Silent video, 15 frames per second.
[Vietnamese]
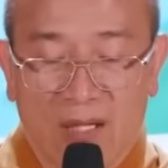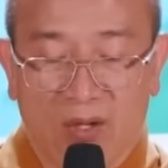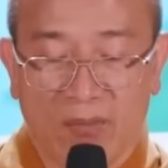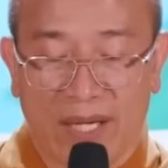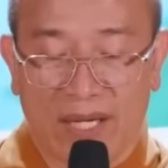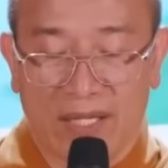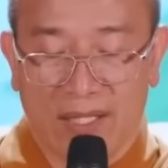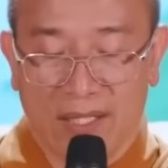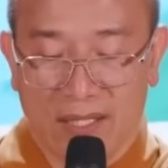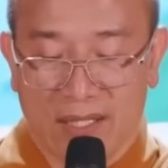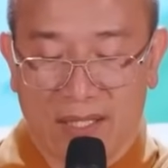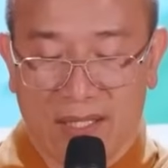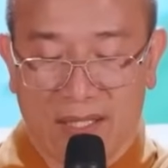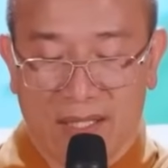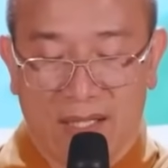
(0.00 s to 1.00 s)
Hôm nay
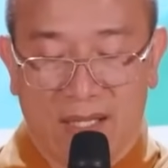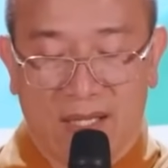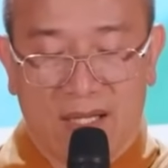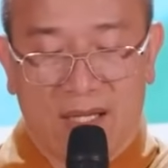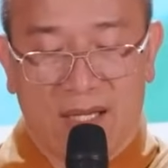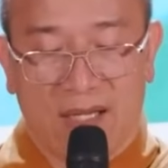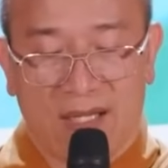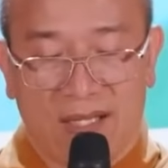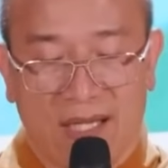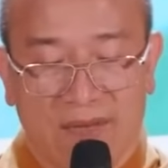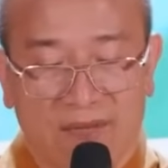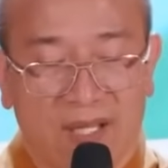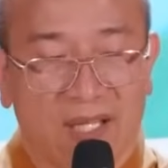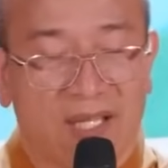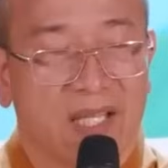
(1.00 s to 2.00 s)
à,
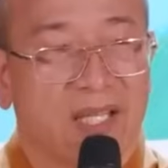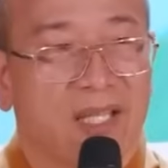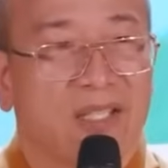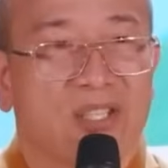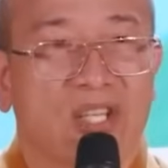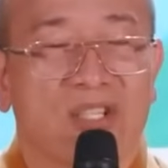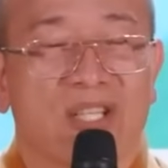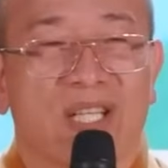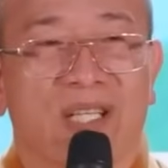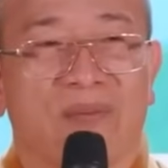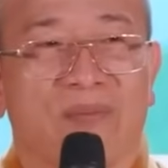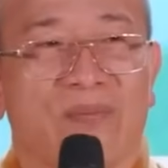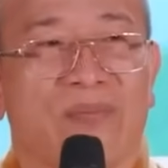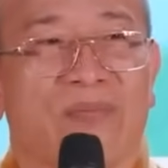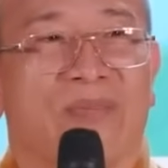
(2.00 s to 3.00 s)
đến với cái chương
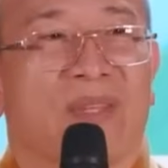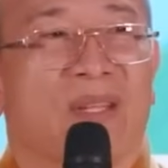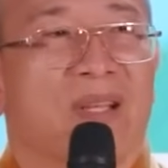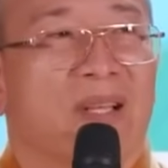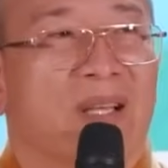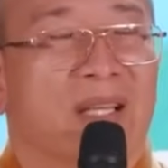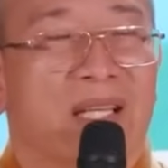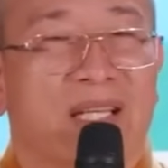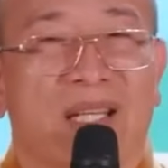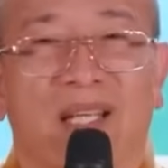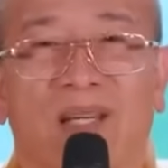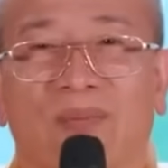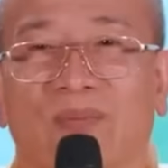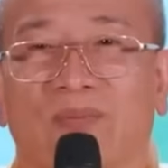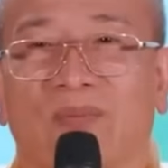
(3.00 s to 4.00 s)
trình kỷ
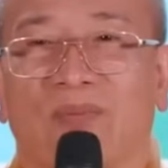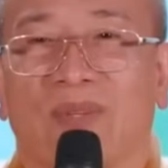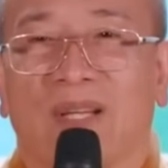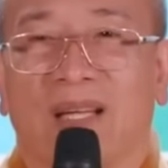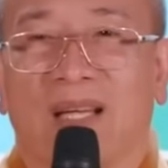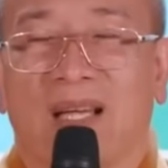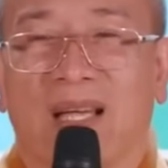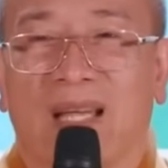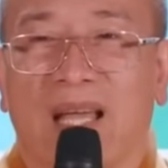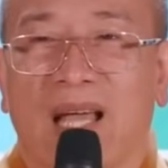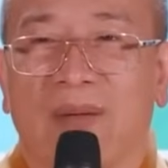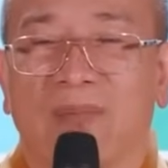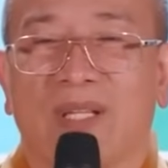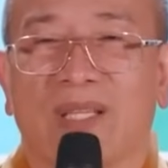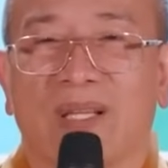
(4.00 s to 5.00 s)
niệm ngày
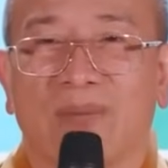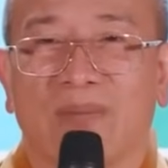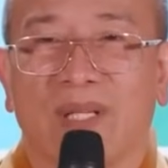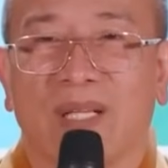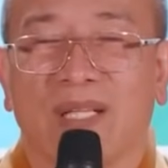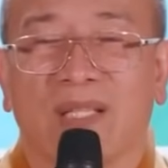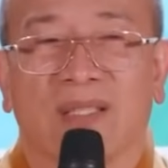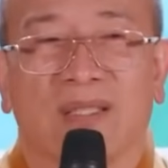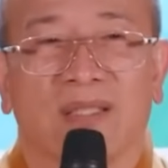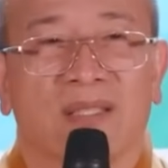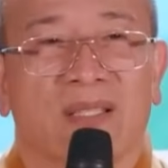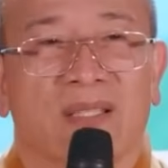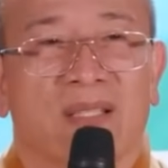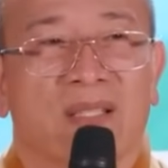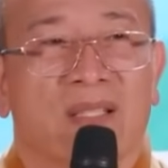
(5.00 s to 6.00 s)
hai mươi tháng mười
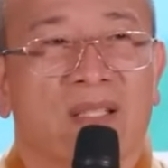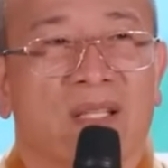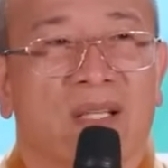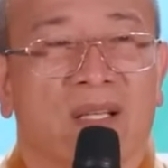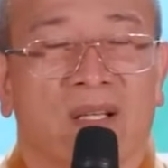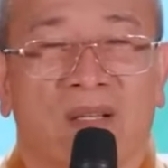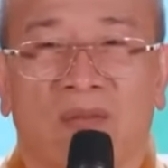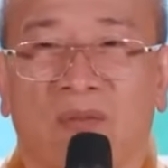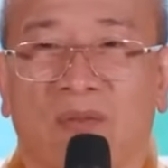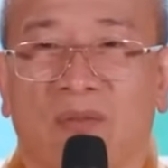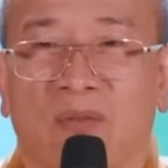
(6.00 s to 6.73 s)
à,